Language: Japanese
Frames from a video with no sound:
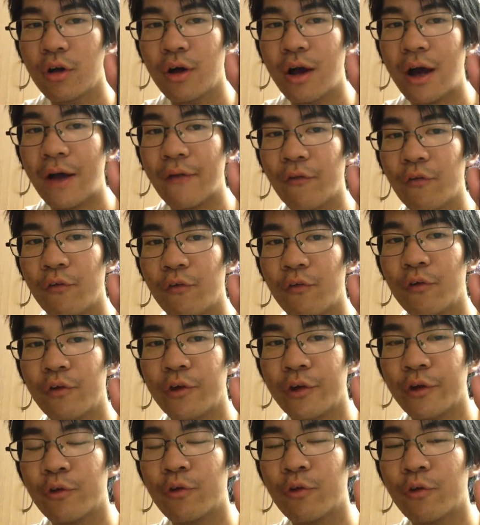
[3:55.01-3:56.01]
あの、
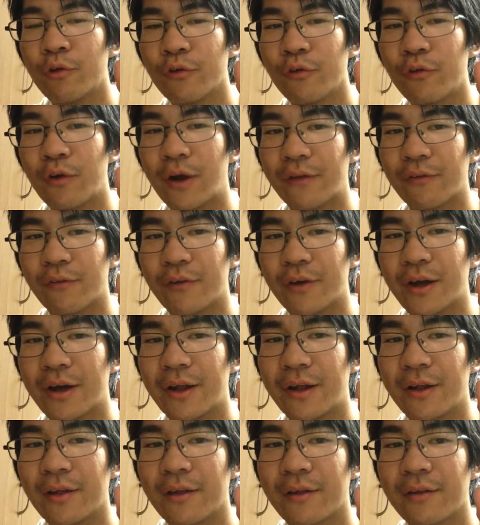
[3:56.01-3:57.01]
旅行動画という
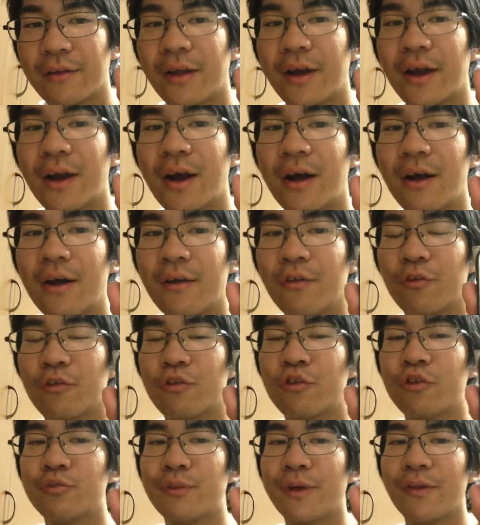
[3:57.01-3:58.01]
か、なんか、
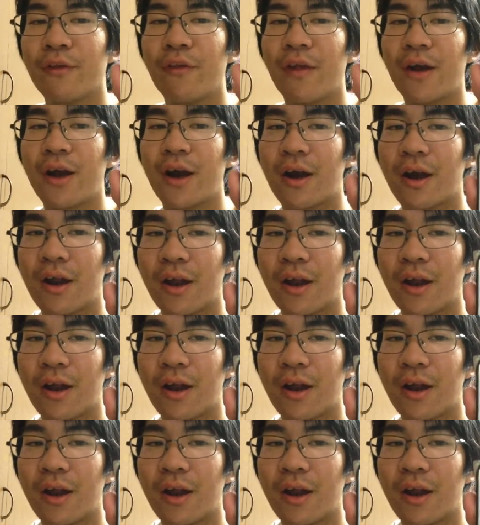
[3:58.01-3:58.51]
車の中か